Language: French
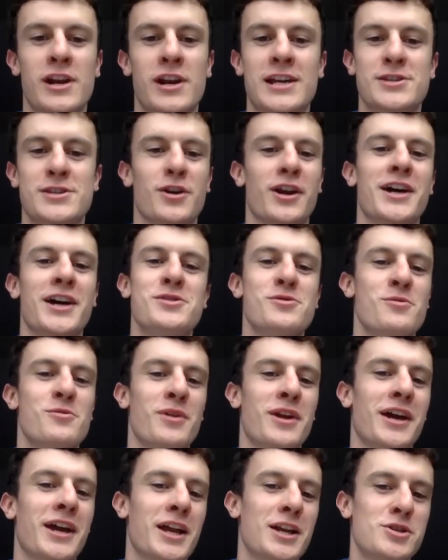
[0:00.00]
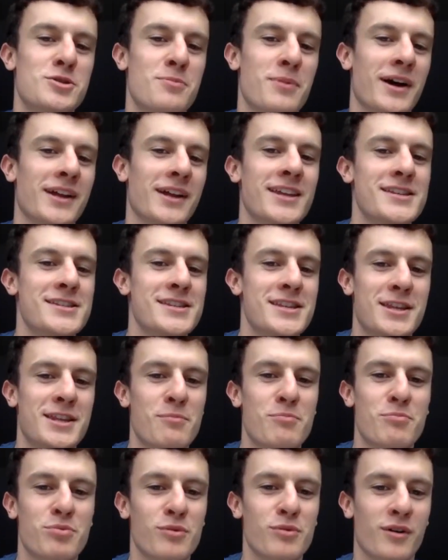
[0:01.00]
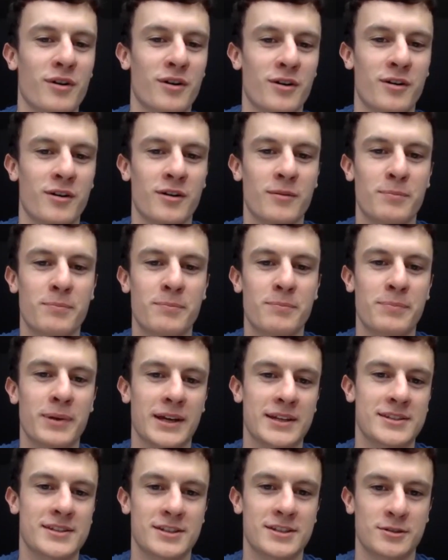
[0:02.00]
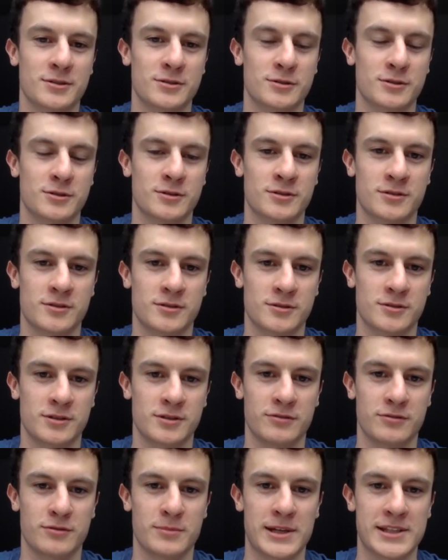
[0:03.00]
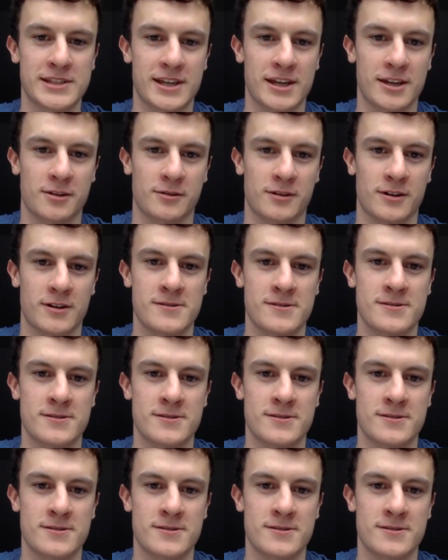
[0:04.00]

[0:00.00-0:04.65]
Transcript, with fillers: la seule raison pour laquelle tu partais, c'était pour euh, percer au, niveau basket, quoi.